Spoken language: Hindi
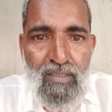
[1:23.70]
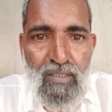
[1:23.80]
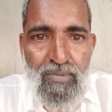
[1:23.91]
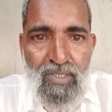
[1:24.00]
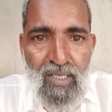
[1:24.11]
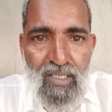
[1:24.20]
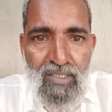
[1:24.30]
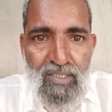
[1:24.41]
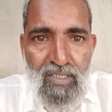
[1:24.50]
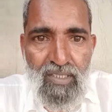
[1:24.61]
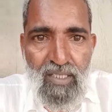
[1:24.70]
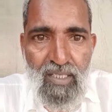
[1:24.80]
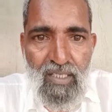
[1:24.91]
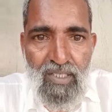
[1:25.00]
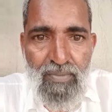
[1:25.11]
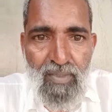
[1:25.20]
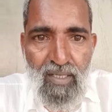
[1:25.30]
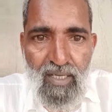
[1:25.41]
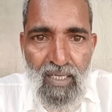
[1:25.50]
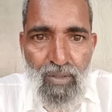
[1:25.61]
जब सारी चीज़ें इसमें
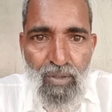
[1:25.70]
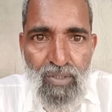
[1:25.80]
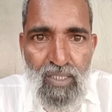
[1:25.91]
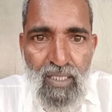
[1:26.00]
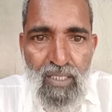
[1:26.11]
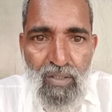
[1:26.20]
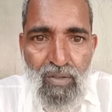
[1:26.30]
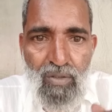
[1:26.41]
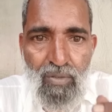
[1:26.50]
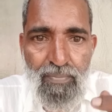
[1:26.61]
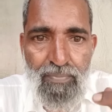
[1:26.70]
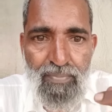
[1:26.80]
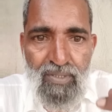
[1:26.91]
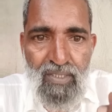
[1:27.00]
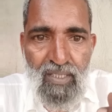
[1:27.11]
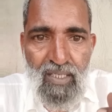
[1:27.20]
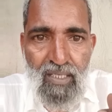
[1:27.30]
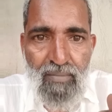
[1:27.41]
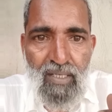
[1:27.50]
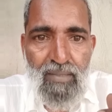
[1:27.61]
ऐड हो जाएं और पीसने
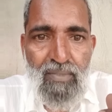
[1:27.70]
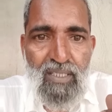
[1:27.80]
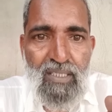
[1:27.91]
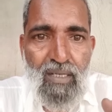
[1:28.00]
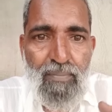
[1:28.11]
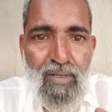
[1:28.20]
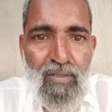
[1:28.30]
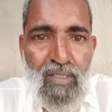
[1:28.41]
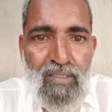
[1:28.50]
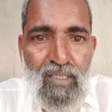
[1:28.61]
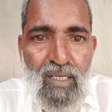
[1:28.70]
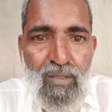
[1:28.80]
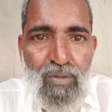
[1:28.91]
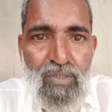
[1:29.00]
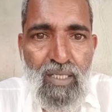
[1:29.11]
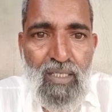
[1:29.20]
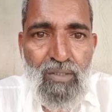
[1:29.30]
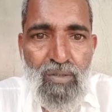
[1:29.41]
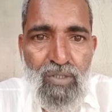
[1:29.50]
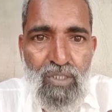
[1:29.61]
के बाद में इसका पाउडर तैयार हो
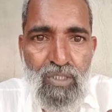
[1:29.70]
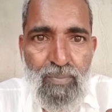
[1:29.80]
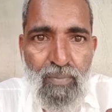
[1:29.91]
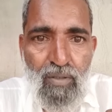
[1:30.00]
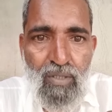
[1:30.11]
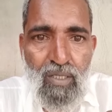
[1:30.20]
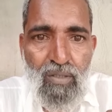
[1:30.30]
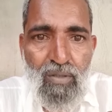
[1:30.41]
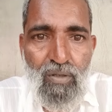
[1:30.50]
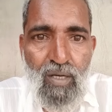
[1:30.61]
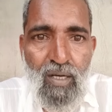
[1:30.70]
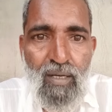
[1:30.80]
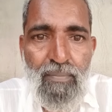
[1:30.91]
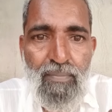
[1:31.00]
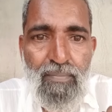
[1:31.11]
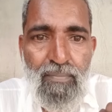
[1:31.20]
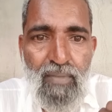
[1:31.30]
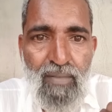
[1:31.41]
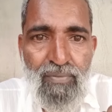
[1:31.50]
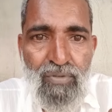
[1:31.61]
जाए तो इस पाउडर को आप
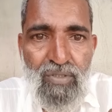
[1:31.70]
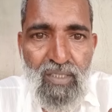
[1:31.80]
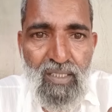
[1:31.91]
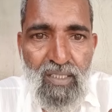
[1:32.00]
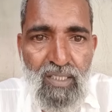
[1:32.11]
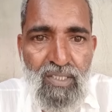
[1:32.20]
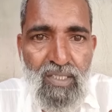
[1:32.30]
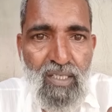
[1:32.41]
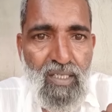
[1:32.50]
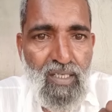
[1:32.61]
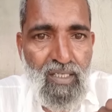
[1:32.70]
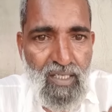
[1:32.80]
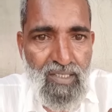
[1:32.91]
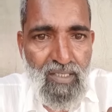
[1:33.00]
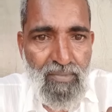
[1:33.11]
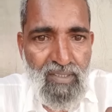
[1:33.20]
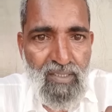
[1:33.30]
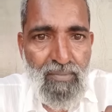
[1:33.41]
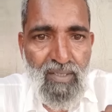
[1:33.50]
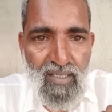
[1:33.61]
महफूज तरीके से एक कांच के
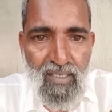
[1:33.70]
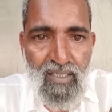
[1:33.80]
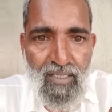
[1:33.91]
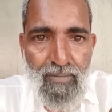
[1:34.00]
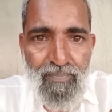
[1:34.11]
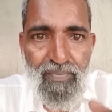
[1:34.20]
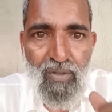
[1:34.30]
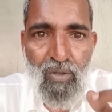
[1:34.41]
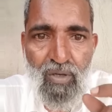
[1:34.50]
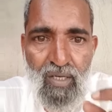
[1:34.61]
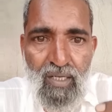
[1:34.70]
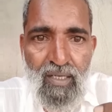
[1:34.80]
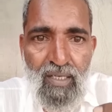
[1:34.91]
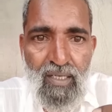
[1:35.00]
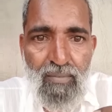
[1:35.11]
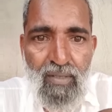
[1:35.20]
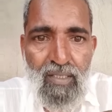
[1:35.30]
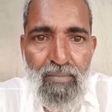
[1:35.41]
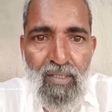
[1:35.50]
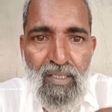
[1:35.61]
बर्तन में रखें और रखने के
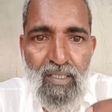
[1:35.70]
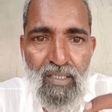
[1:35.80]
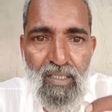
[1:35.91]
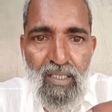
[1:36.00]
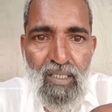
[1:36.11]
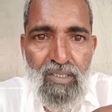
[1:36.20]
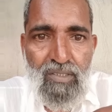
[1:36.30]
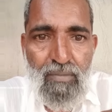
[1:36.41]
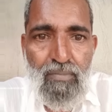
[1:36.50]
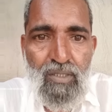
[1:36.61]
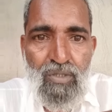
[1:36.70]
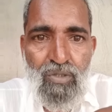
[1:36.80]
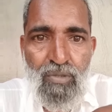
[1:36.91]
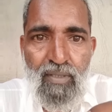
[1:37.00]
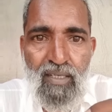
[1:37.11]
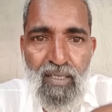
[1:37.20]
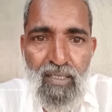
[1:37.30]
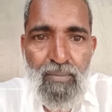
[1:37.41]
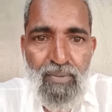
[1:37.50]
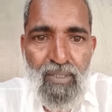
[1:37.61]
बाद में एक चम्मच सुबह
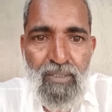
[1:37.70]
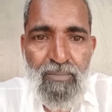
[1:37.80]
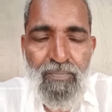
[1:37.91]
खाली पेट